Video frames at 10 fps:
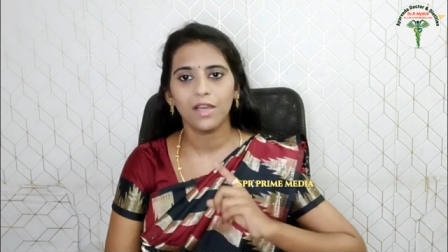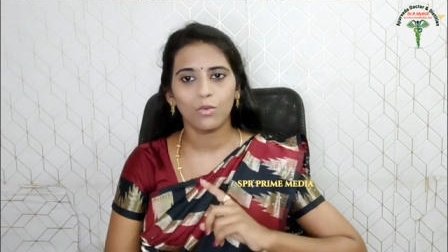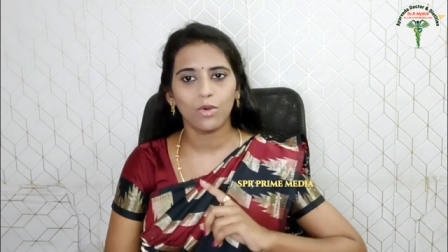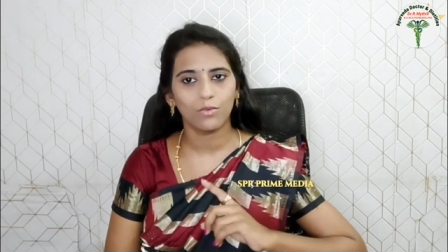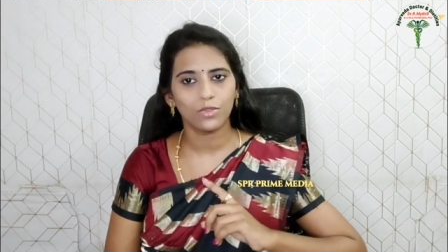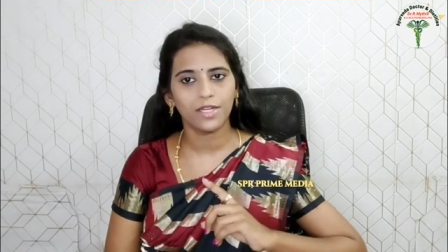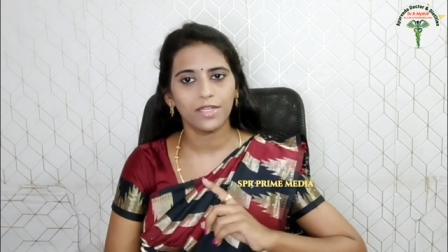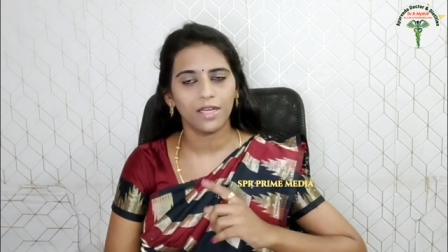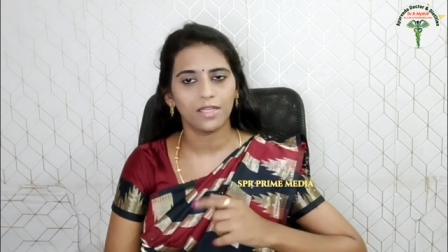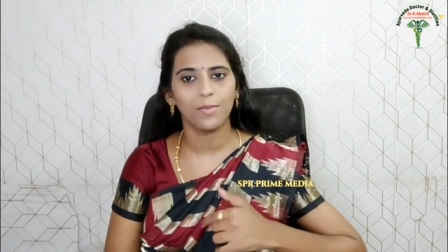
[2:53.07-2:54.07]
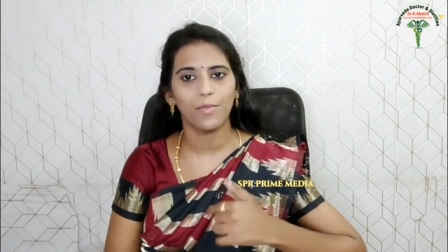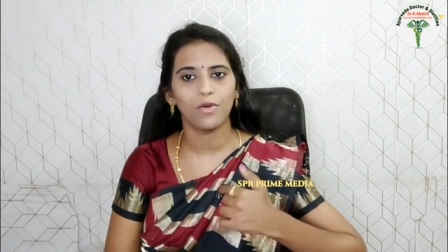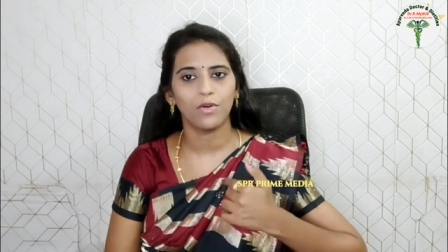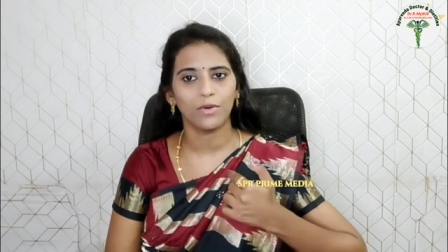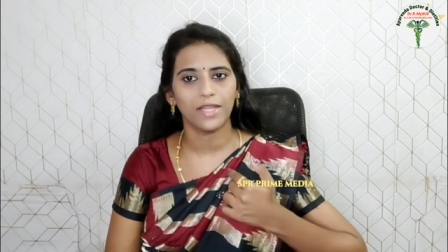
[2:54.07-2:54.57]
உங்க உதடுகளுக்கு
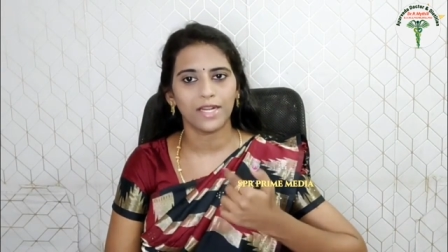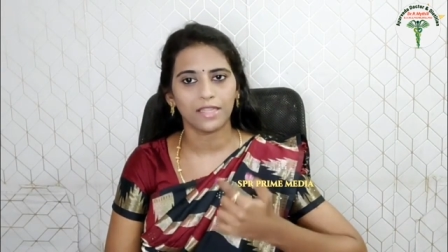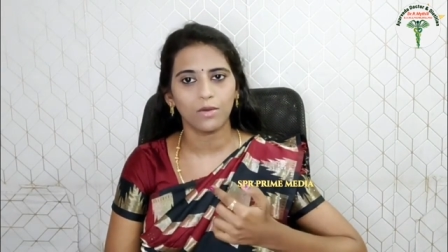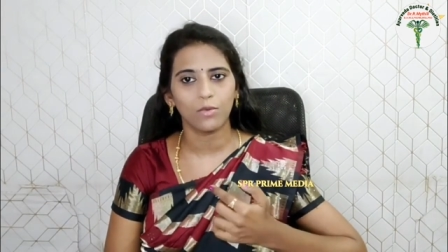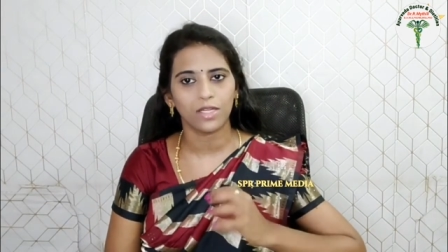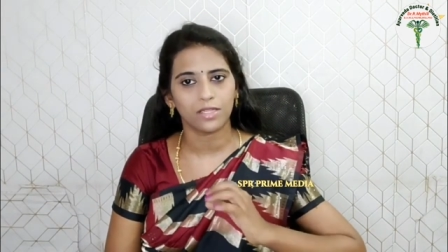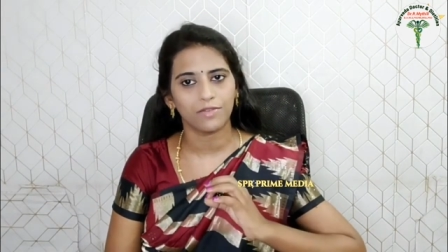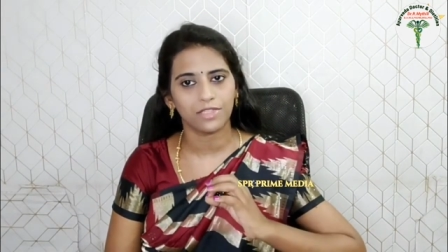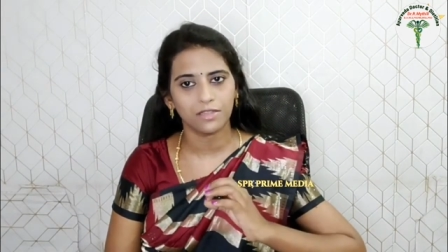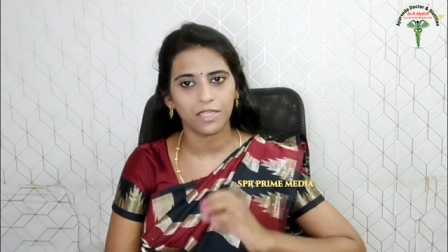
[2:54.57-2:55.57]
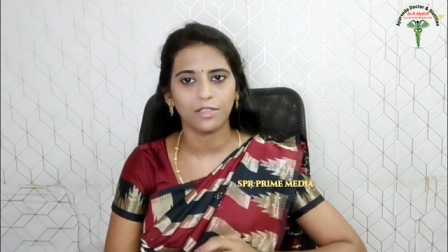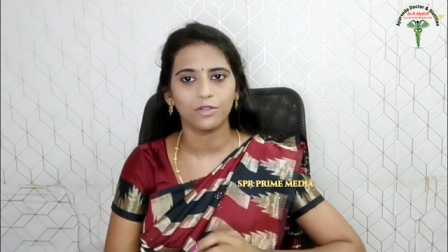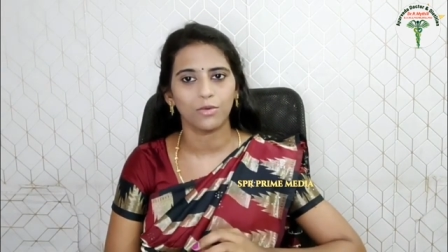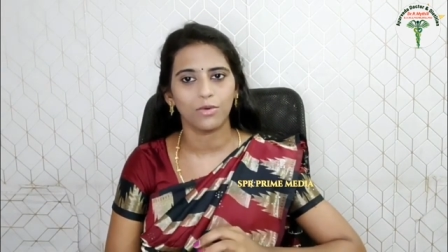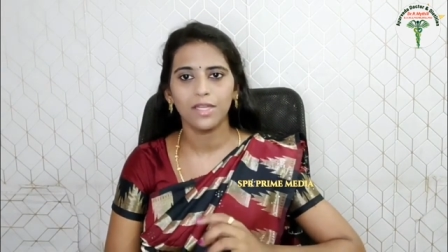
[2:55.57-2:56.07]
போகக்கூடிய ரத்த ஓட்டத்தை வந்து
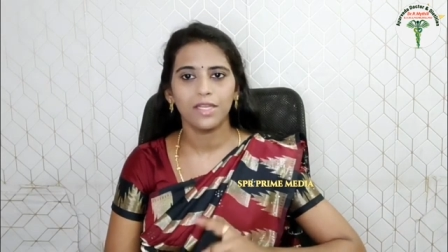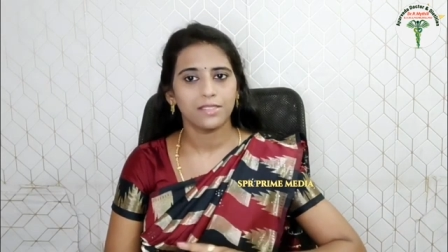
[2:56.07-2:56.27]
தடுத்துரும்